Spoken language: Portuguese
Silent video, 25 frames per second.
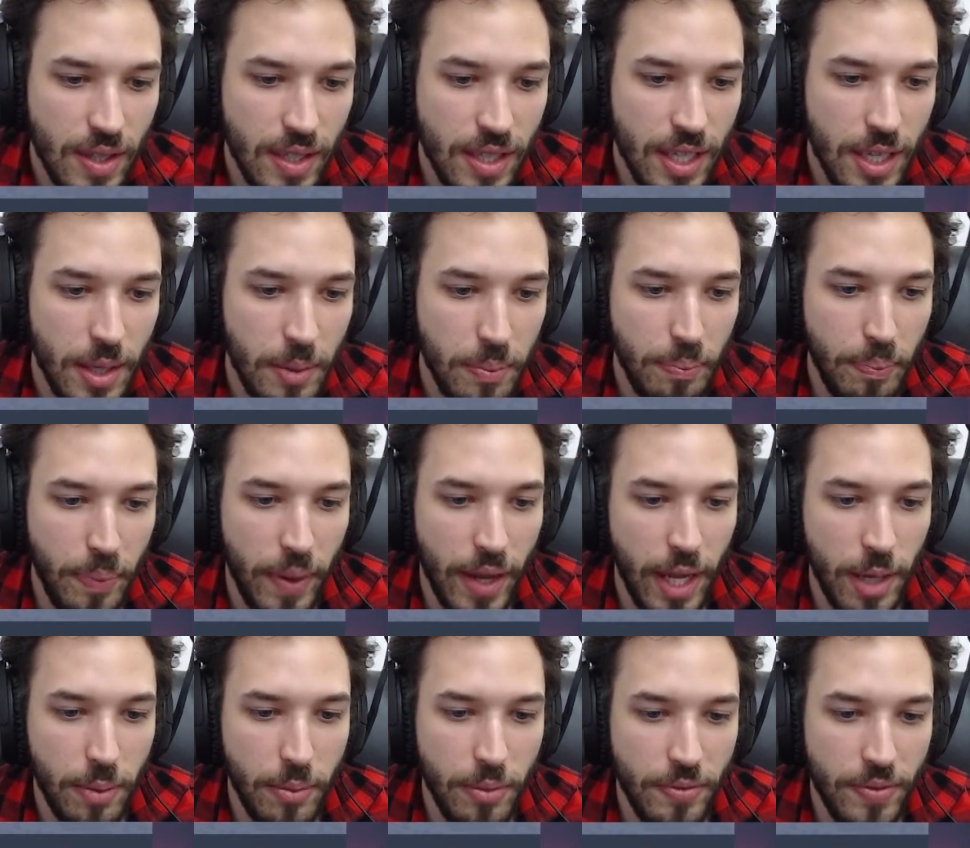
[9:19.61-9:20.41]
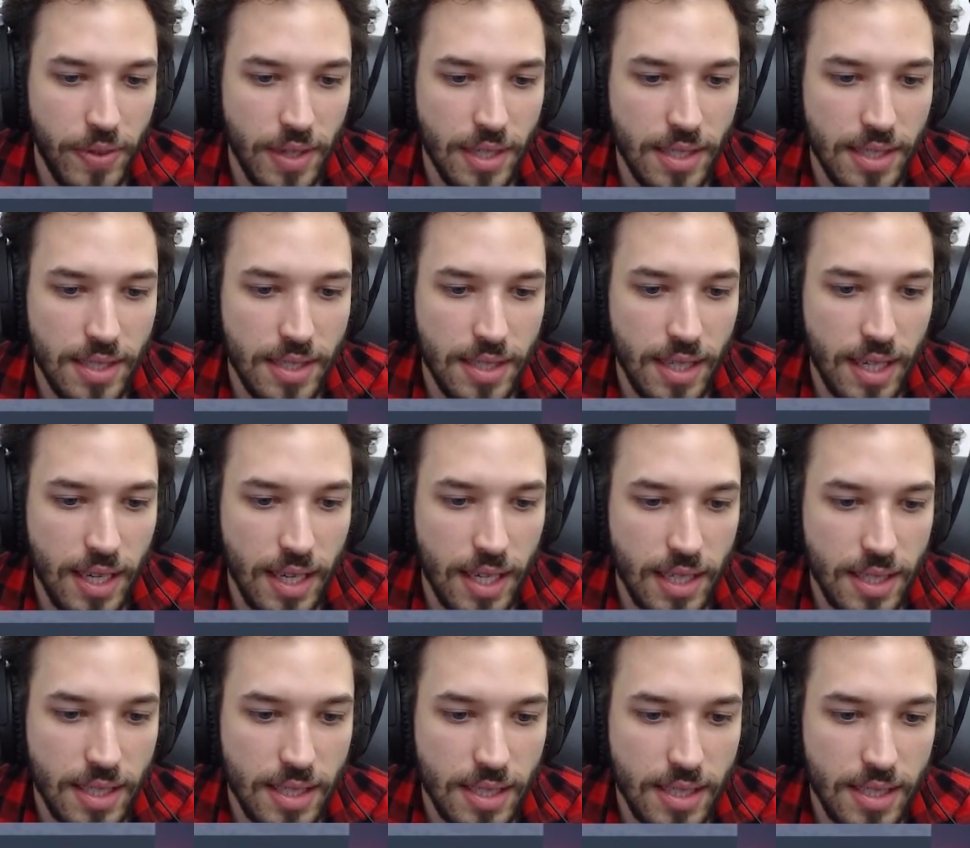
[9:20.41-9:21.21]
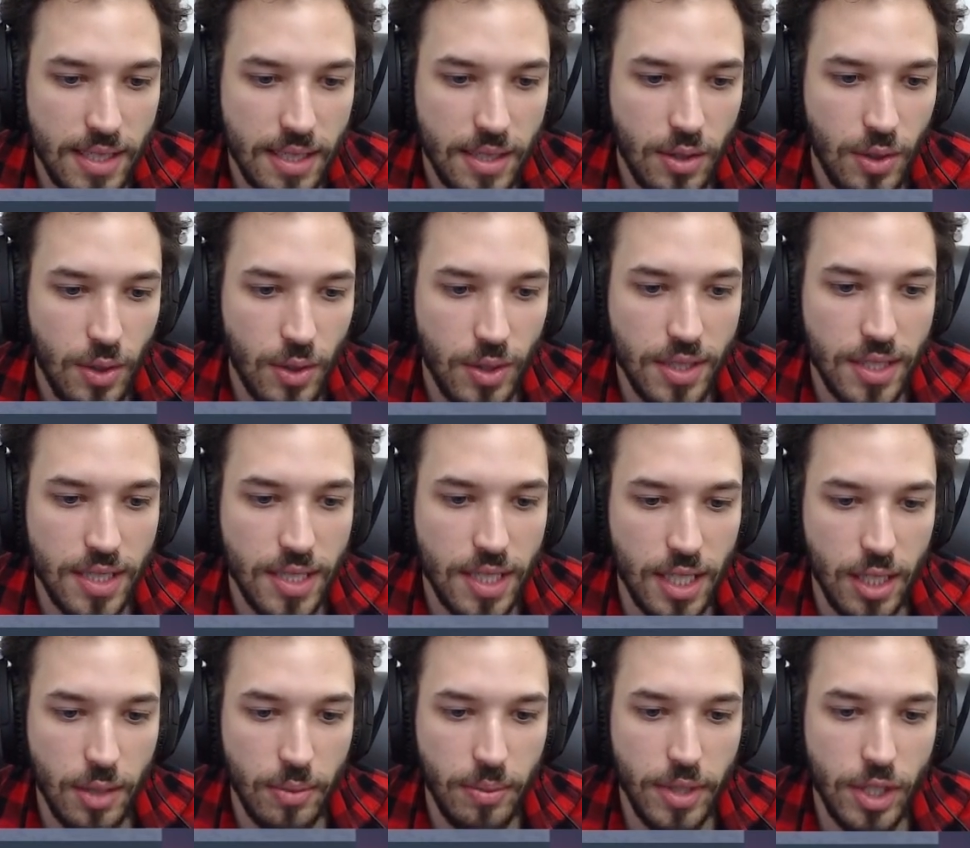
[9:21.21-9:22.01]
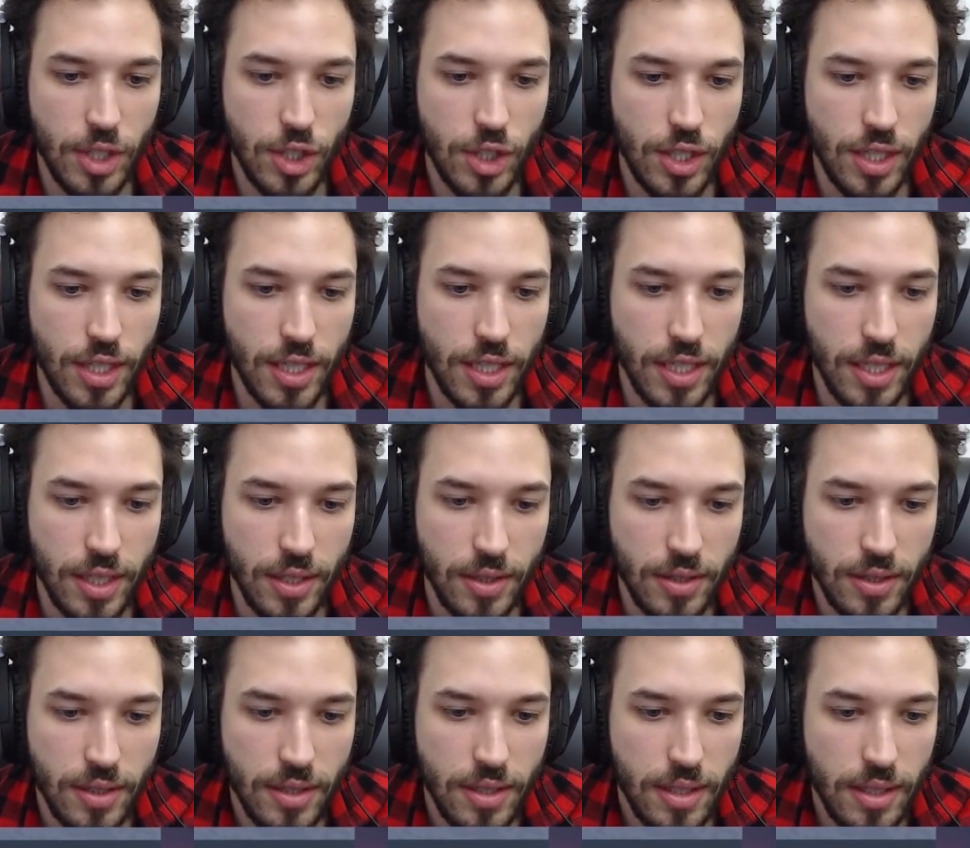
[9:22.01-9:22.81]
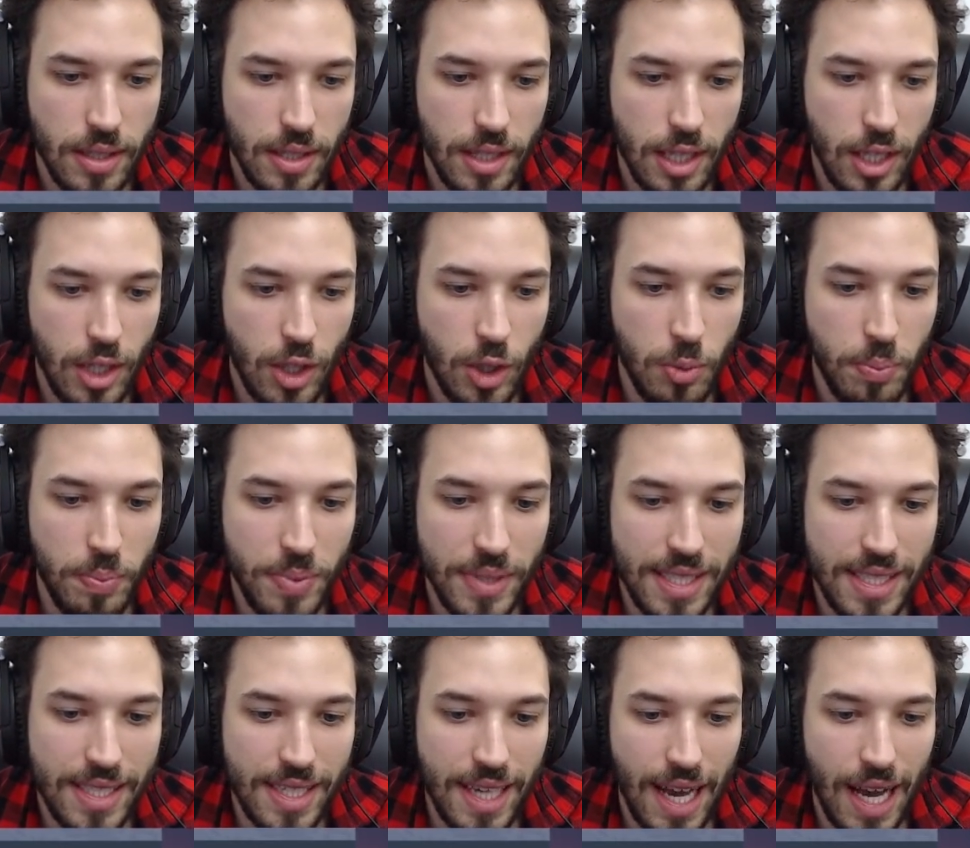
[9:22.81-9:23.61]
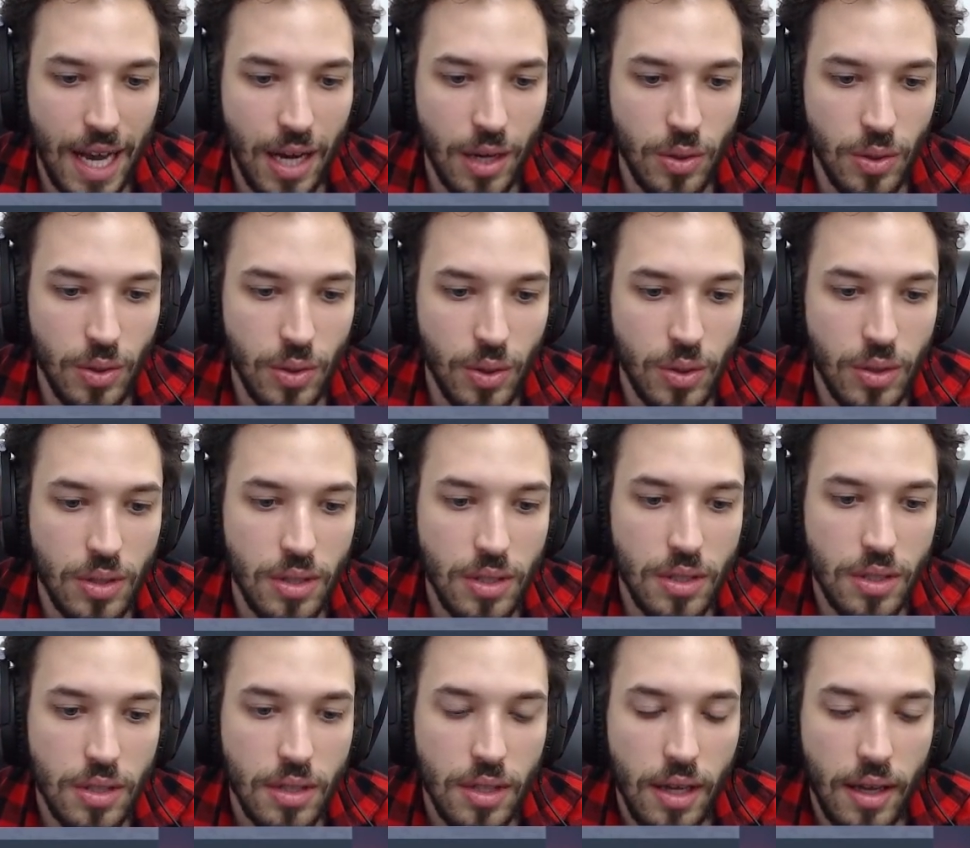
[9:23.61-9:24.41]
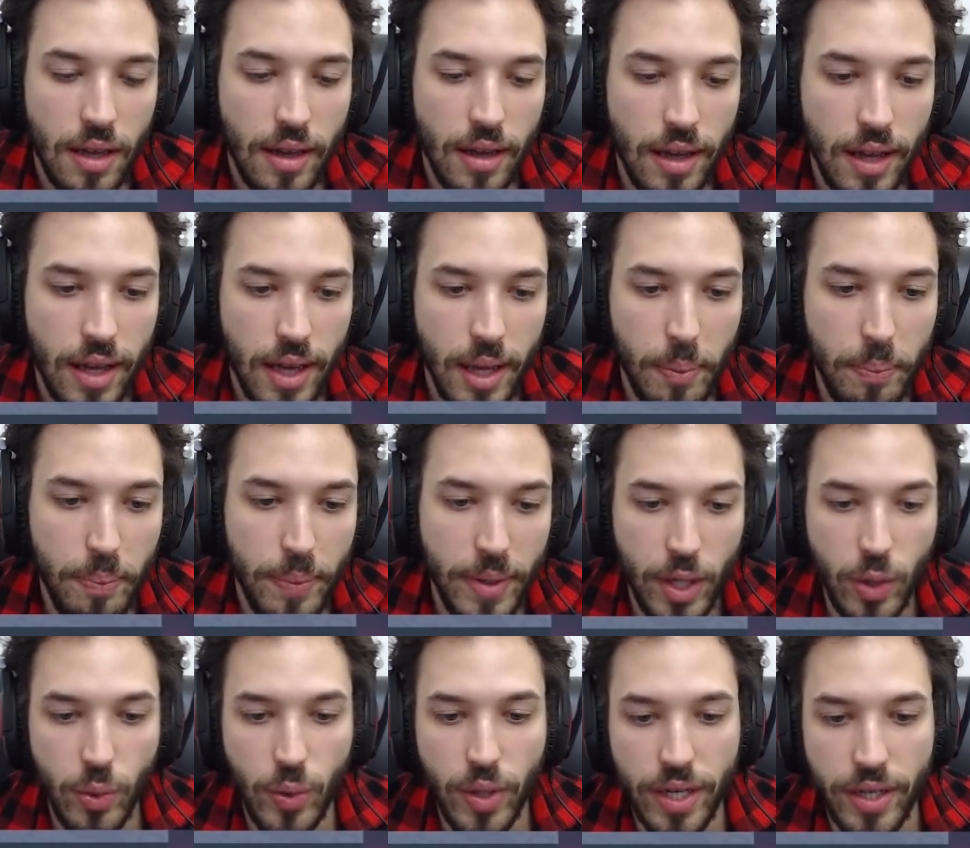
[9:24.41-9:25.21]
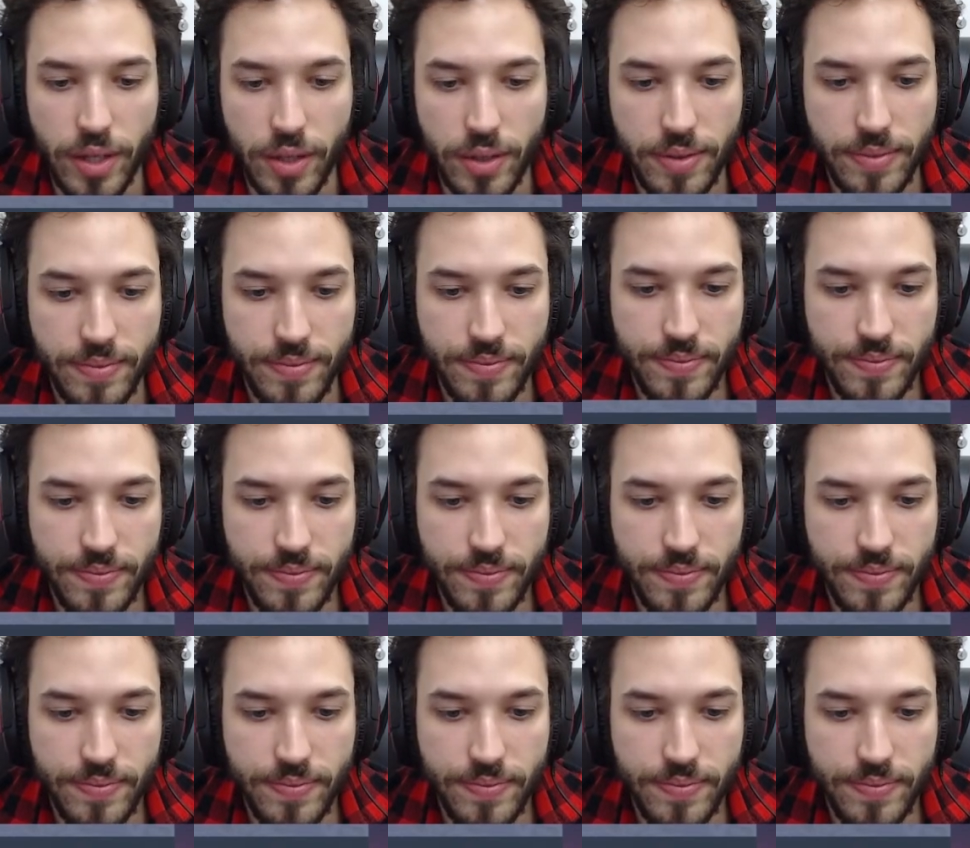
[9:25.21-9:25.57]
Kimpembe, francês. Lozano, mexicano. E o Pizarro, é, peruano